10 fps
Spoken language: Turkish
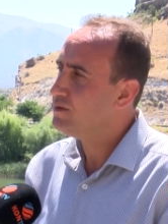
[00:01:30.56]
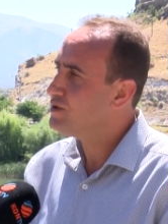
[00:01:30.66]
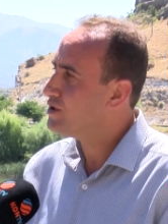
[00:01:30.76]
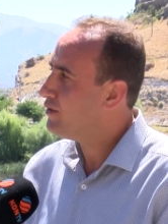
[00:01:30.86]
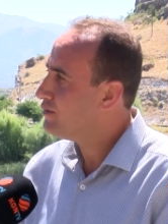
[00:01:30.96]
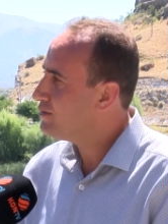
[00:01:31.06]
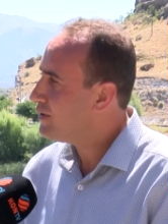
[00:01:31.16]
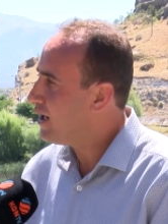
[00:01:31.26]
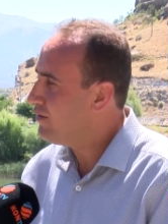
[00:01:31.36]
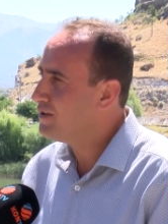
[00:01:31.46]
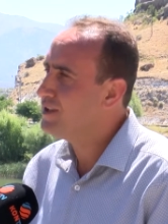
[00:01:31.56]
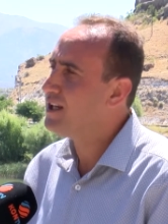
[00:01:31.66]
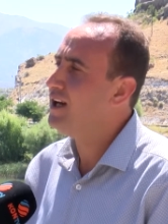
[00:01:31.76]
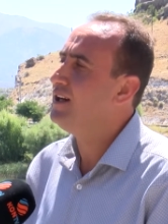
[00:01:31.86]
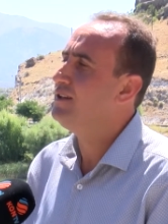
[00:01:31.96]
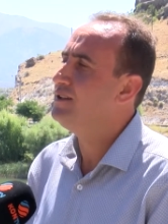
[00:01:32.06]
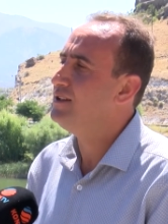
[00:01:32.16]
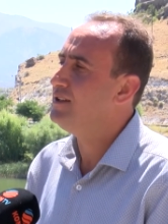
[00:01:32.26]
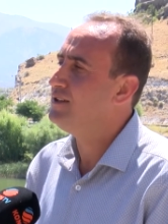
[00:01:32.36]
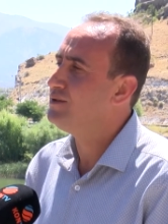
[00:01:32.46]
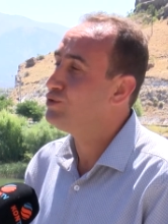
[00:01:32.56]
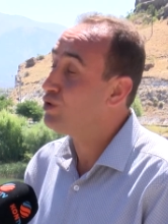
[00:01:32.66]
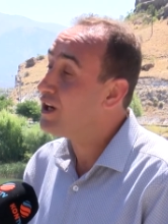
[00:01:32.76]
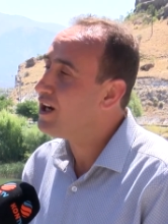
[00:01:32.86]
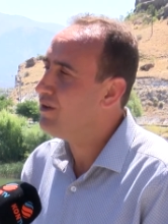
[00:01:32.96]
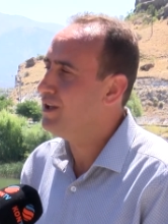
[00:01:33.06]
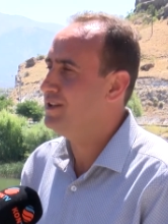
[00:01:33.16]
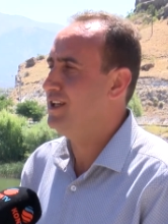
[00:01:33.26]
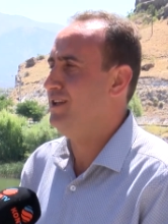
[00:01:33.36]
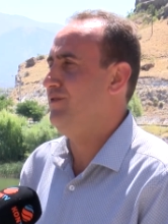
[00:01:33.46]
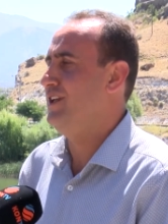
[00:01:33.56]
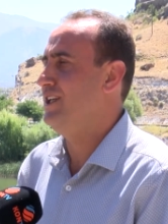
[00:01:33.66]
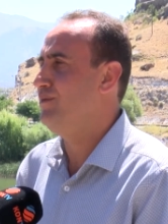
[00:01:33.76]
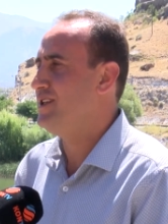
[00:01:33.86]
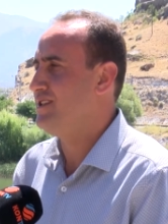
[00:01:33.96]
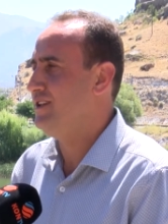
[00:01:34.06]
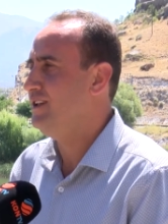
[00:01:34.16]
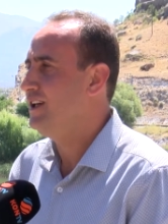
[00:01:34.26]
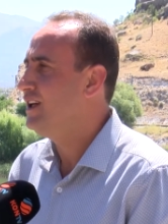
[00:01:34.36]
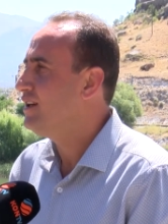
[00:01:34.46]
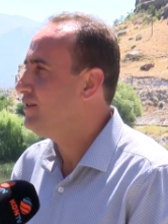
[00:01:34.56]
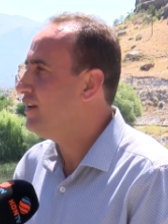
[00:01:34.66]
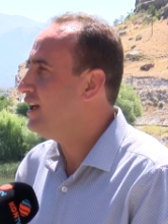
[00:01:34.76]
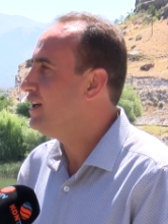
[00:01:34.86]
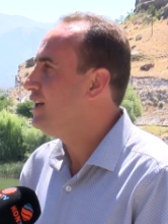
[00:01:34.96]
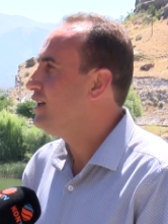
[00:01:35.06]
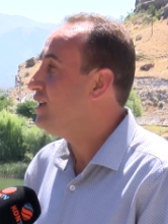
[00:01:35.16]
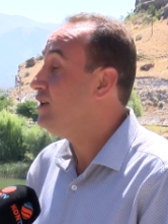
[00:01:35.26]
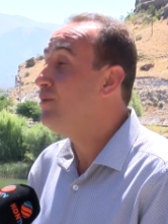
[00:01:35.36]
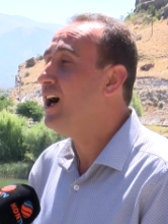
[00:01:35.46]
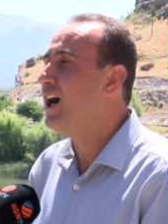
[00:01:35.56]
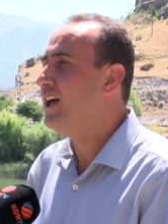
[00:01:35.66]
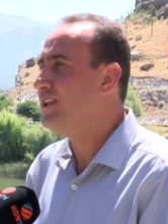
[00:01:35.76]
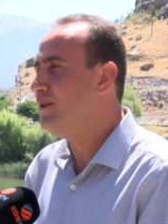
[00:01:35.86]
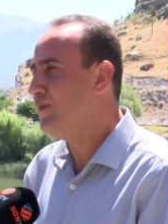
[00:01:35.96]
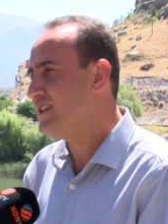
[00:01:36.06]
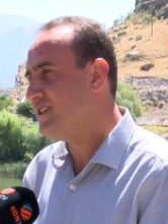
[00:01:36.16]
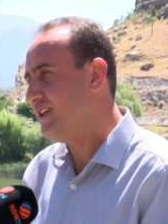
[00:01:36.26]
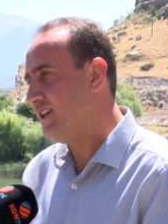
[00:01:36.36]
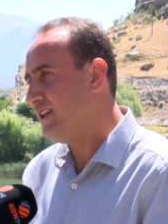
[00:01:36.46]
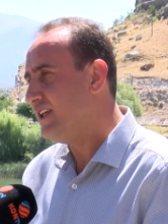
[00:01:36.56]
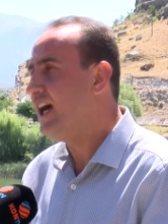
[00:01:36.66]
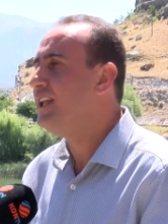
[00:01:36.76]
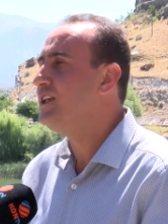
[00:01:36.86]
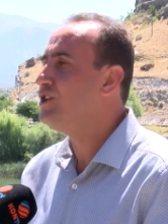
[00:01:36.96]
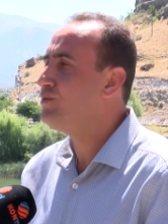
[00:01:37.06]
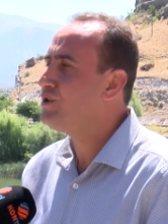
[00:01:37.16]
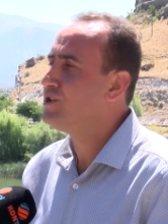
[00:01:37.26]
işte hayvanlara, e, sokak hayvanlarına verilmesi ve imha edilmesi yani hiçbir